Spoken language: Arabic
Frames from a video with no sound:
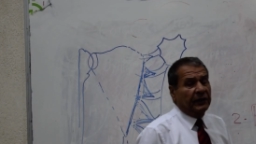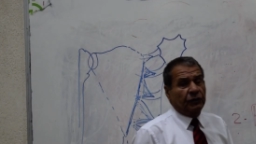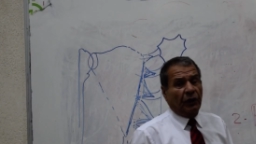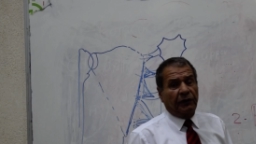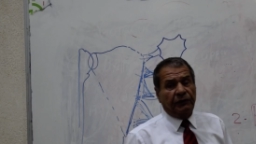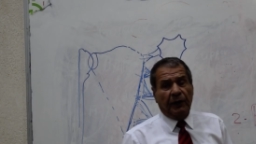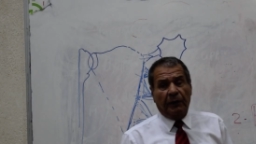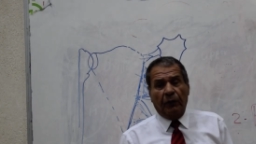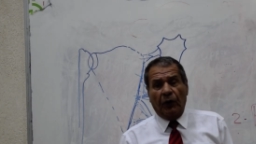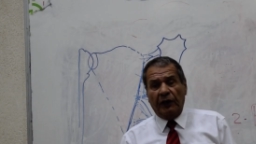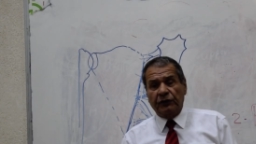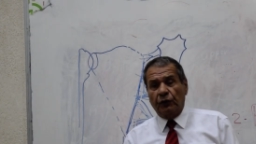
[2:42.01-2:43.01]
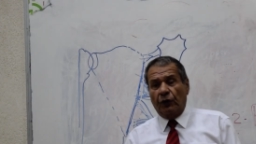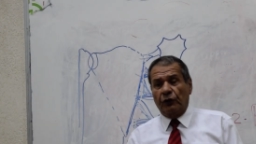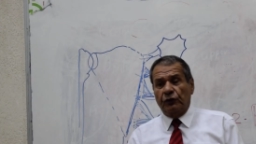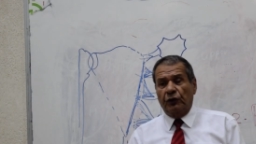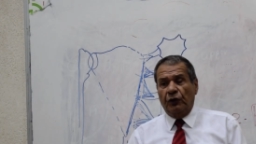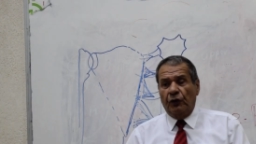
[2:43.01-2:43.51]
انتوا عارفين لما واحد
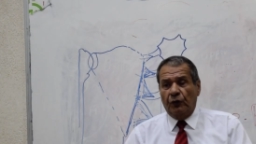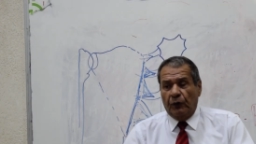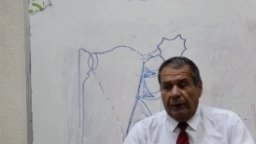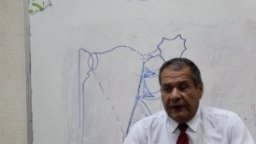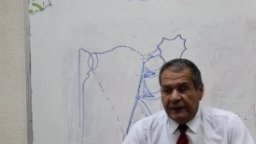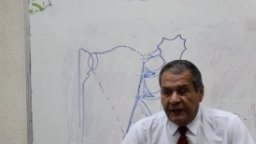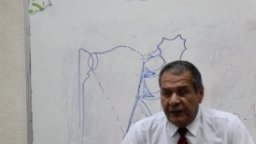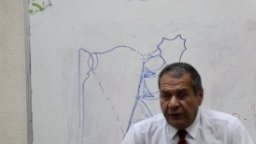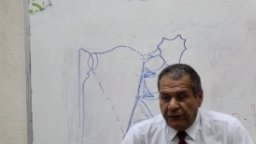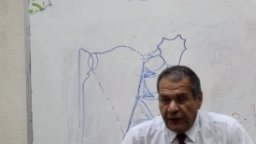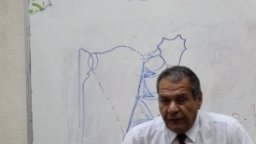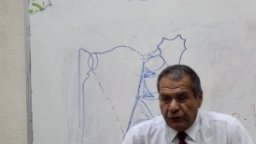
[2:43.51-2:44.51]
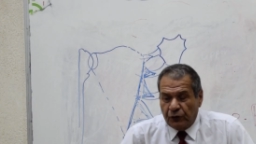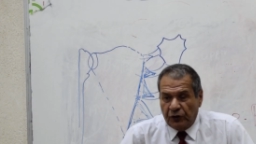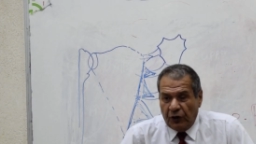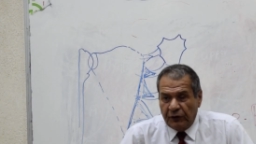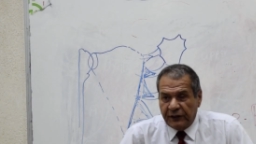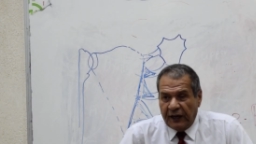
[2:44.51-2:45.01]
يقعد وبعدين يكفي نفسه
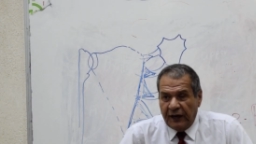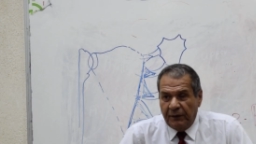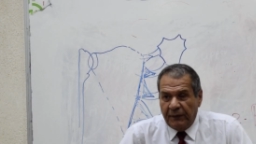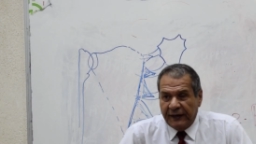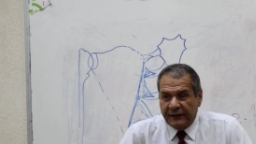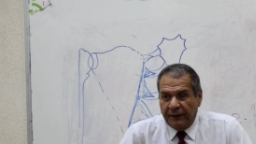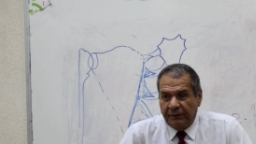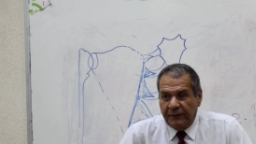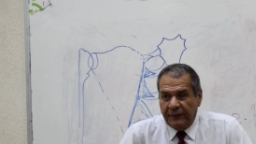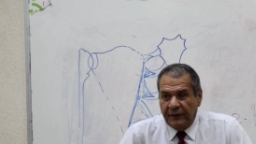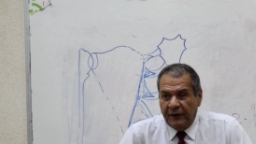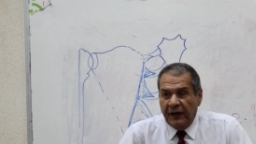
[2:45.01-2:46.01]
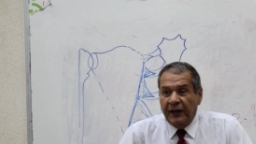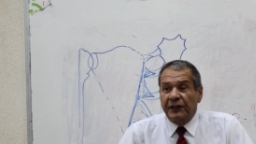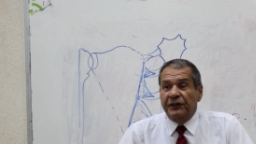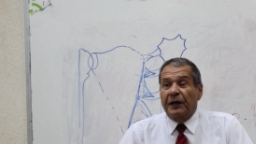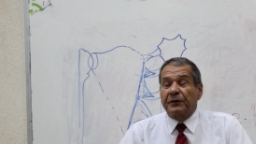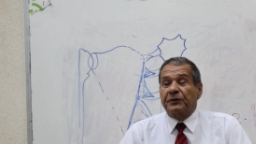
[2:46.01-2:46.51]
كده اهوت على المكتب
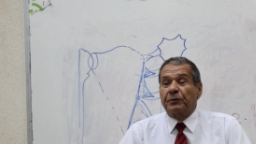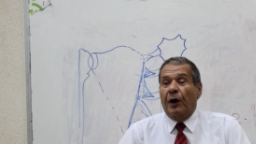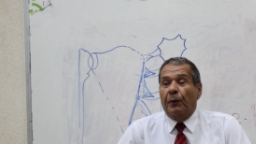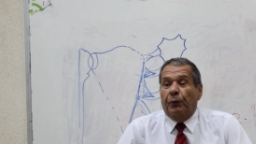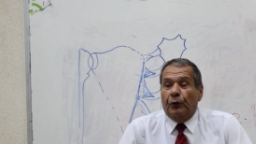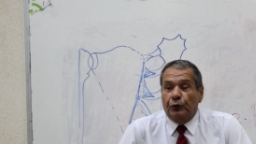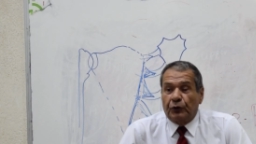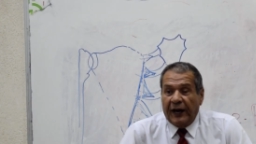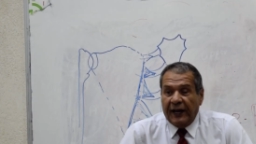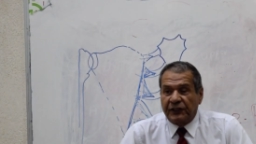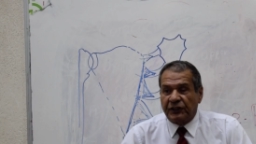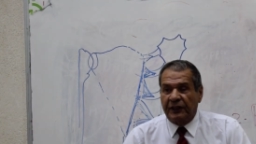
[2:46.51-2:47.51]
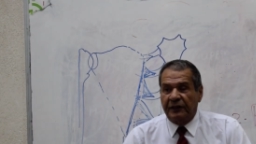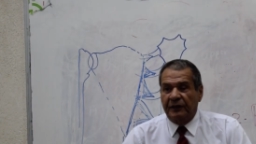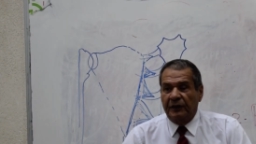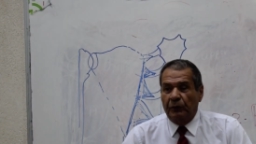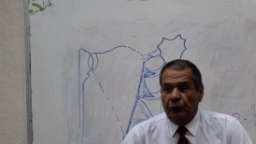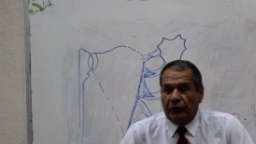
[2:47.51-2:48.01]
ده اسمها بروتراكشن
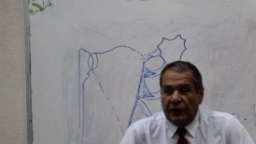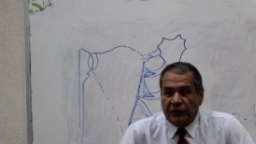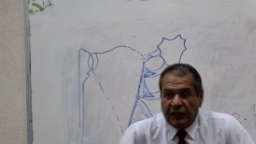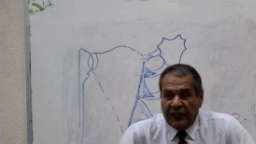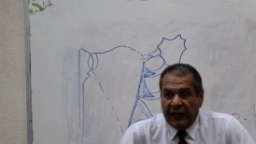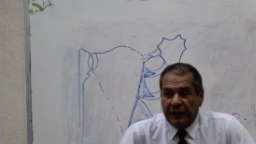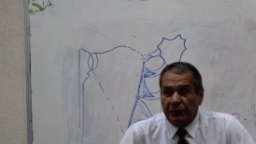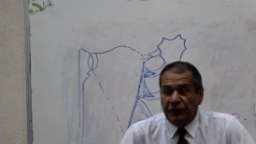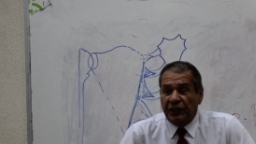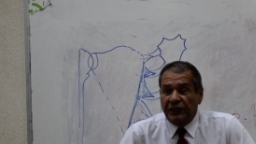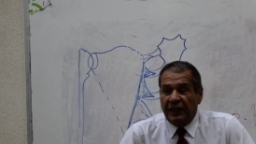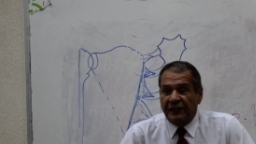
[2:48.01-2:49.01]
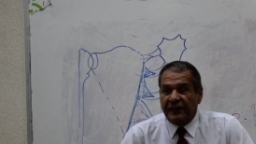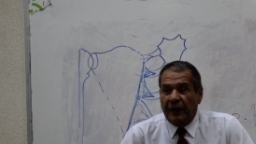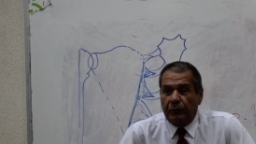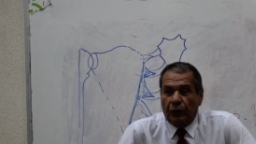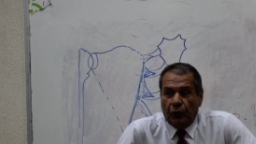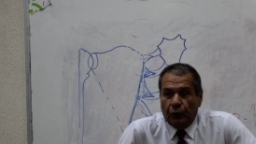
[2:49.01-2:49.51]
بروتراكشن يعني بيشد
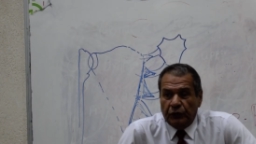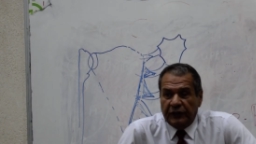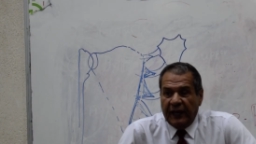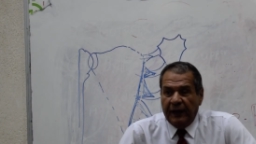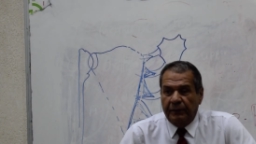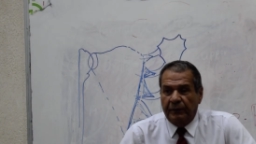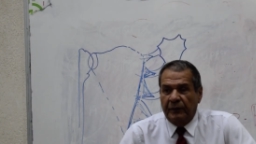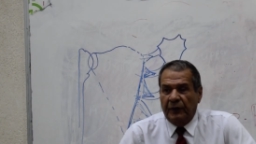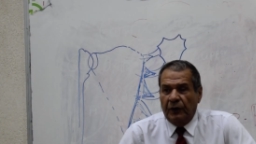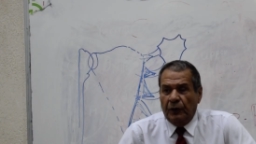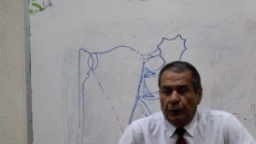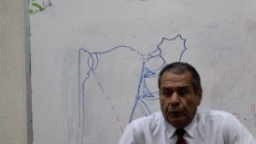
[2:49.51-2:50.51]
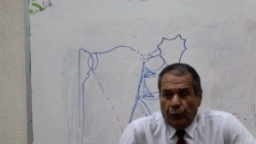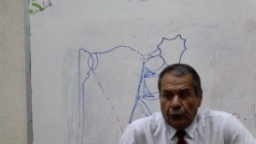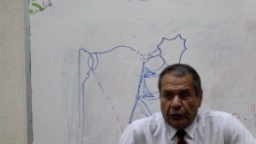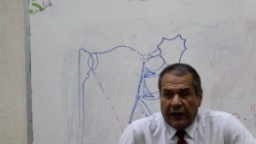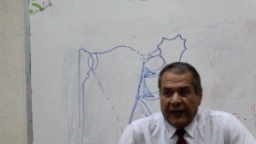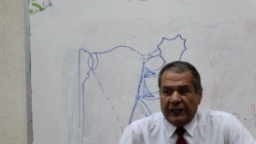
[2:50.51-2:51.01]
الاسكابلا لقدام
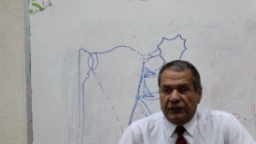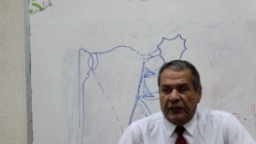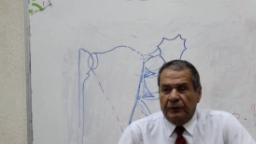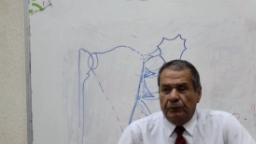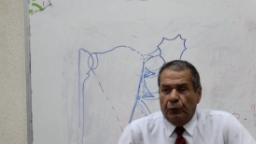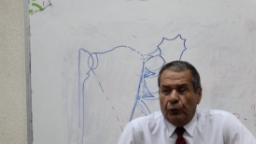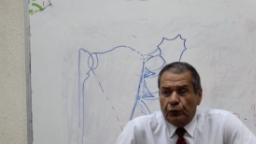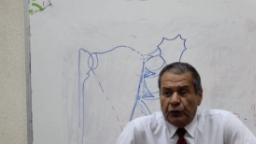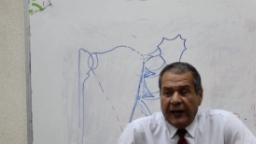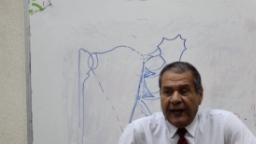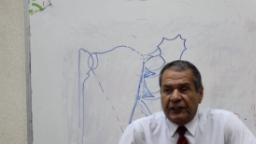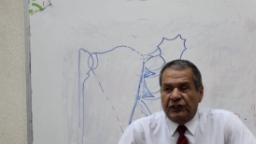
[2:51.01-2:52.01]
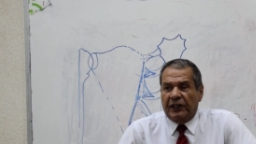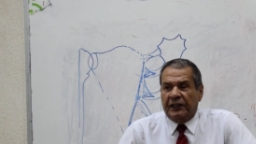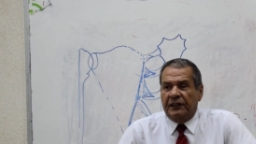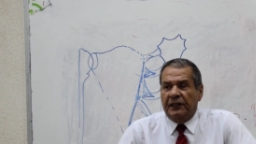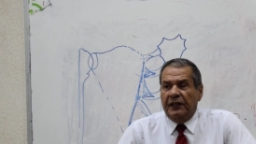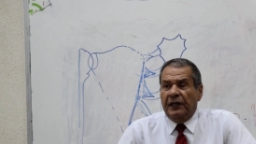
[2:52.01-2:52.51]
بروتراكشن بروتراكشن
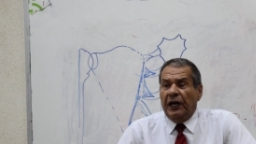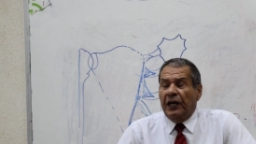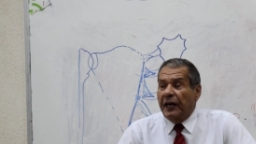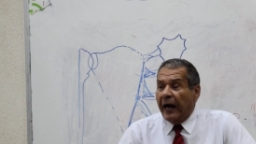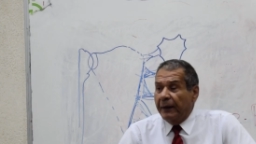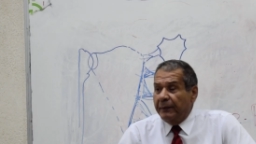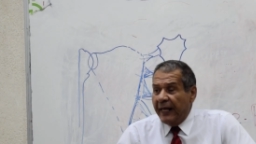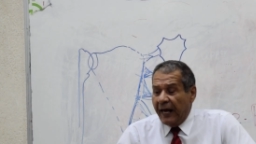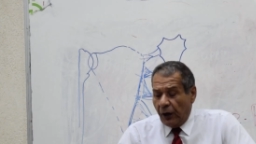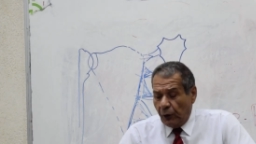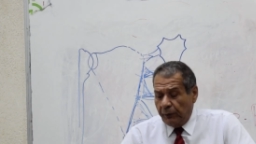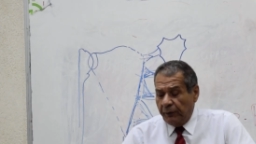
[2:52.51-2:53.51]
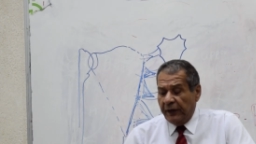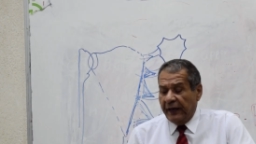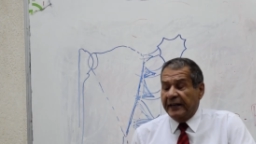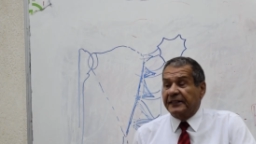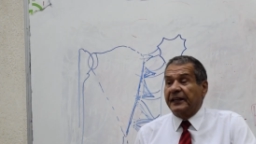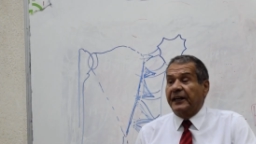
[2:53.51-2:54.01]
اللي عاملاهم
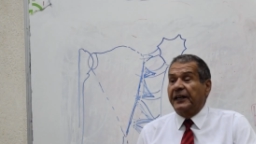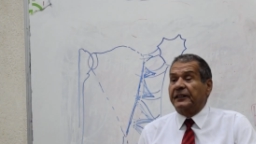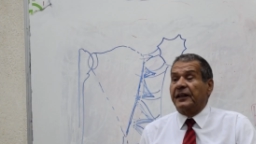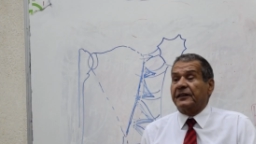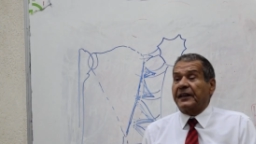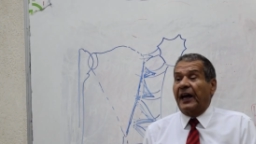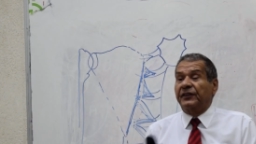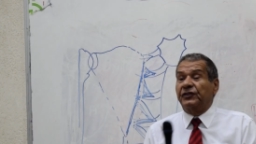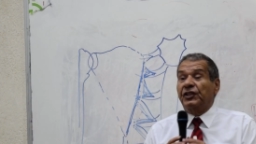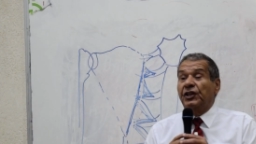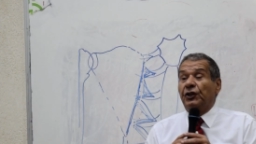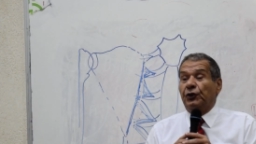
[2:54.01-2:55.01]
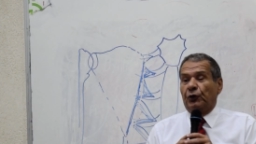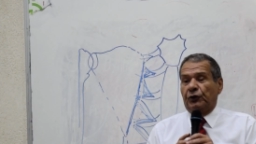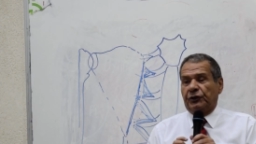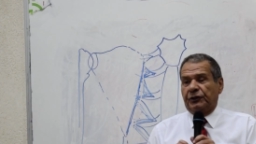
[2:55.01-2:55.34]
السريتس انتيريور